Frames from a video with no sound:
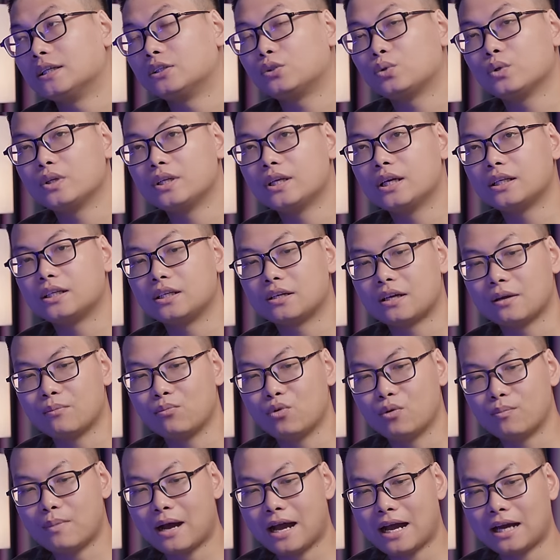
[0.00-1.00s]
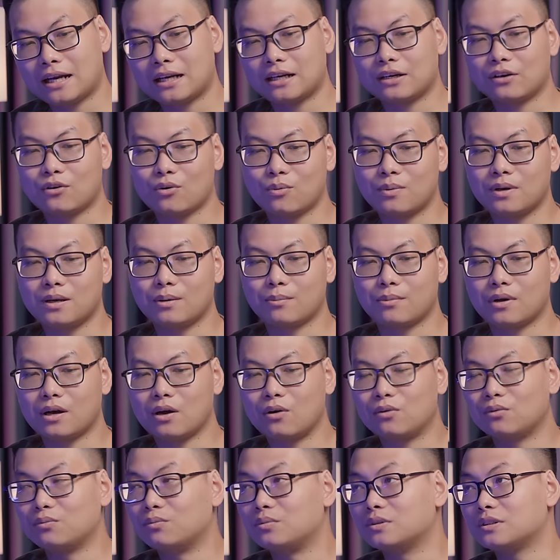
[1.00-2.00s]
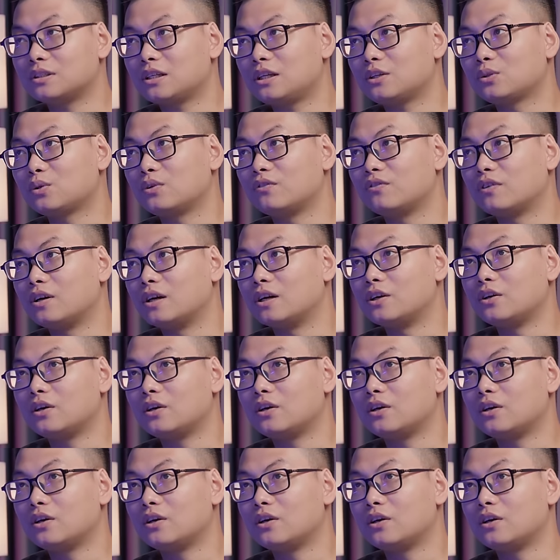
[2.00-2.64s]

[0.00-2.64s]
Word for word: Tuy nhiên thì cái mùa ba này nó có cái điểm cộng rất là tuyệt vời,